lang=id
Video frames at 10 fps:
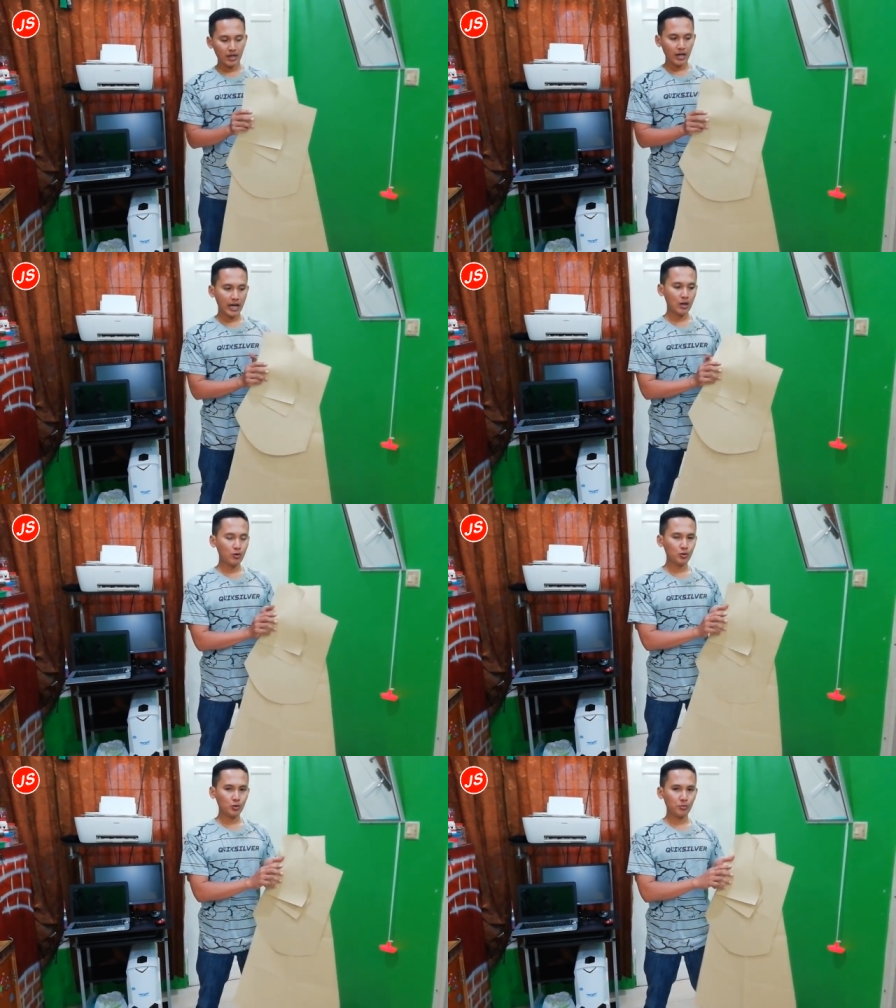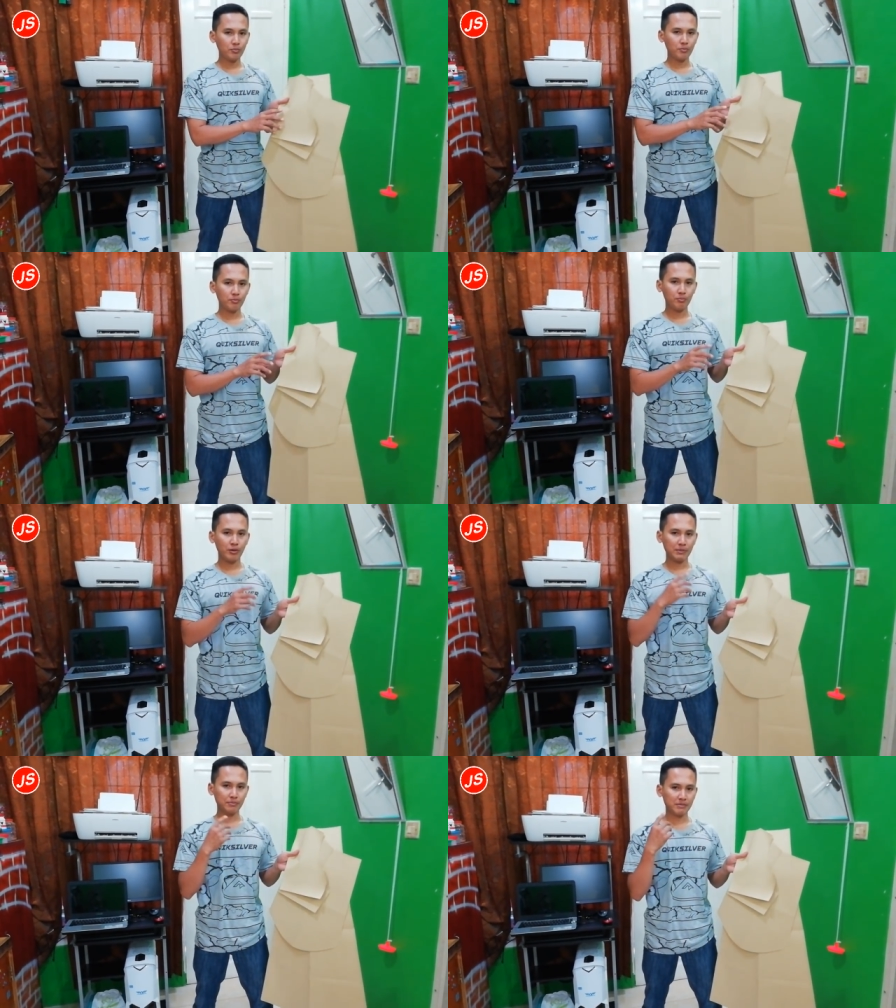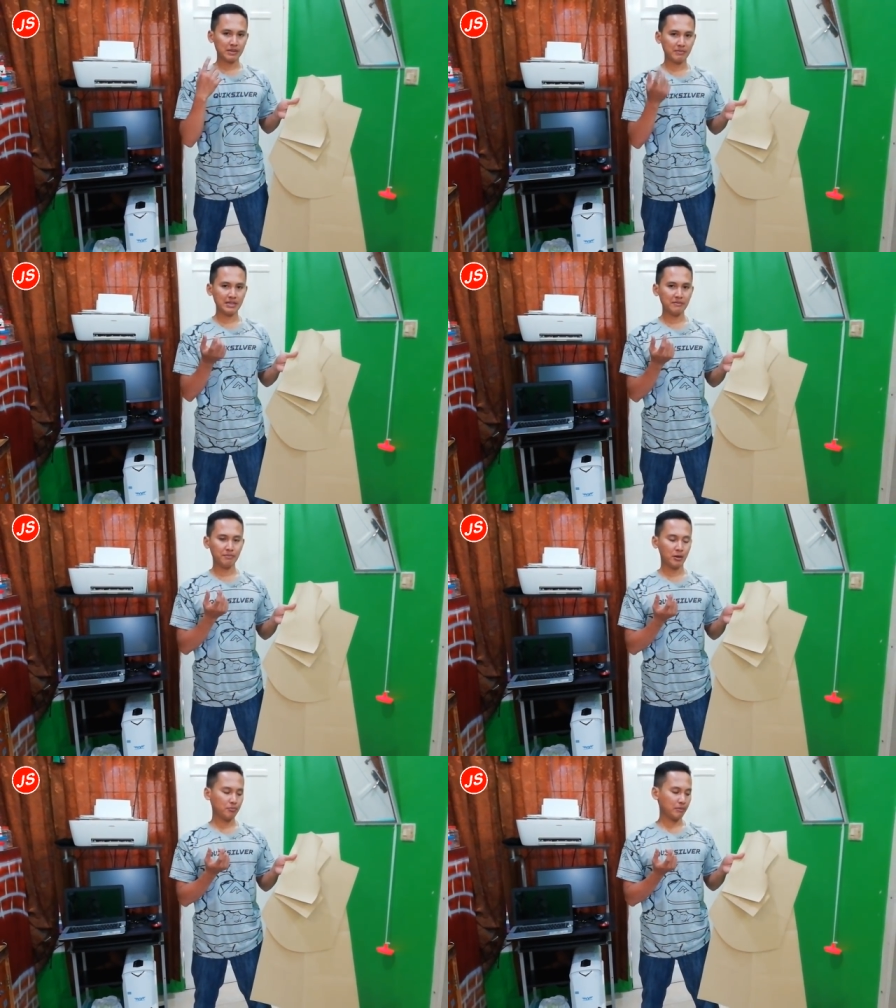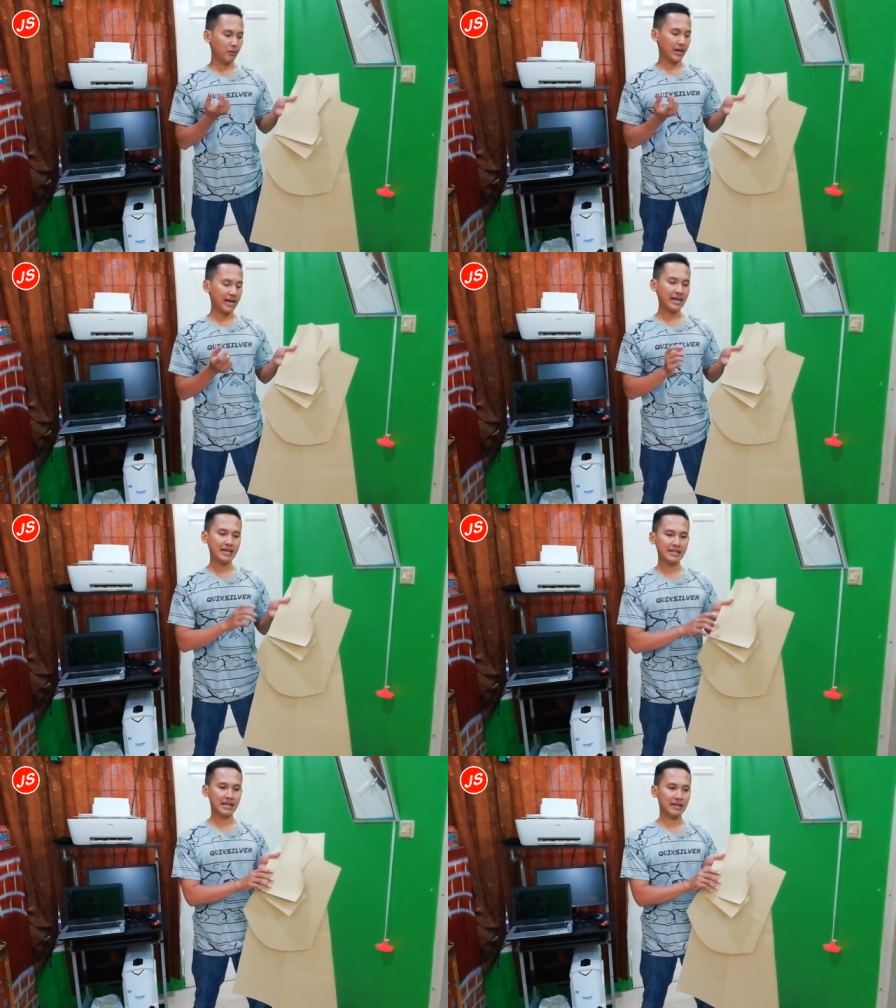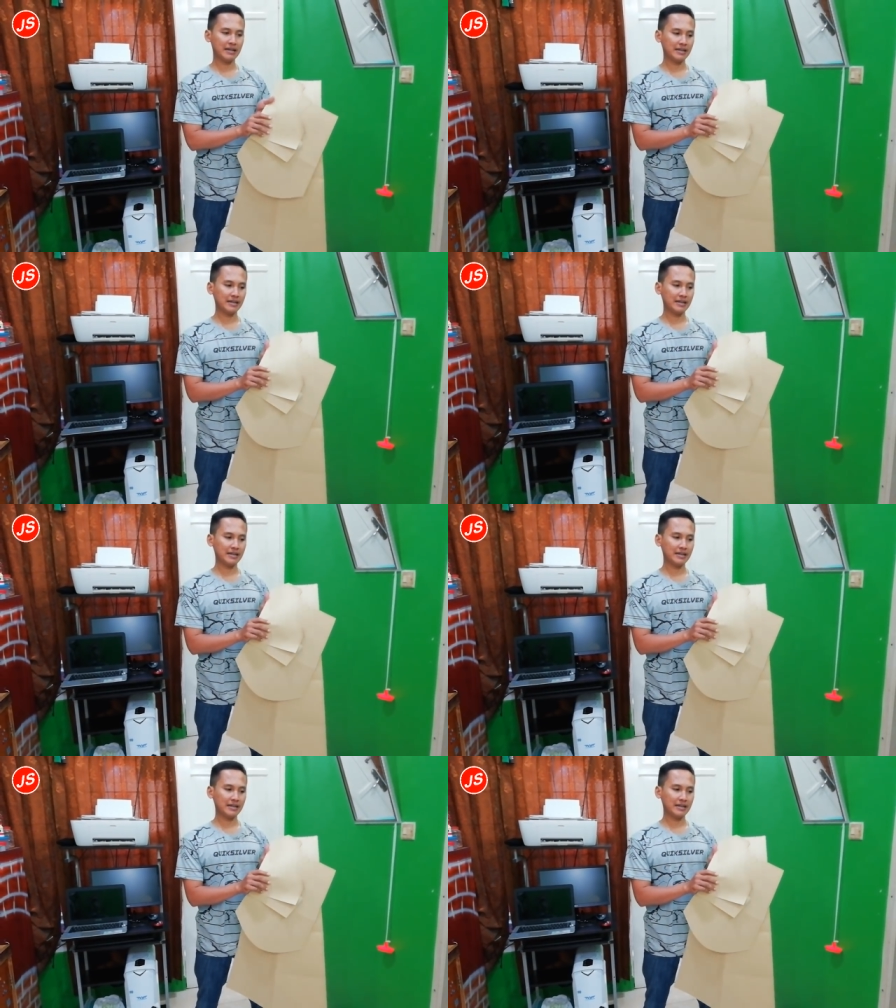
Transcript: kalau untuk buat teman-teman yang baru pemula dan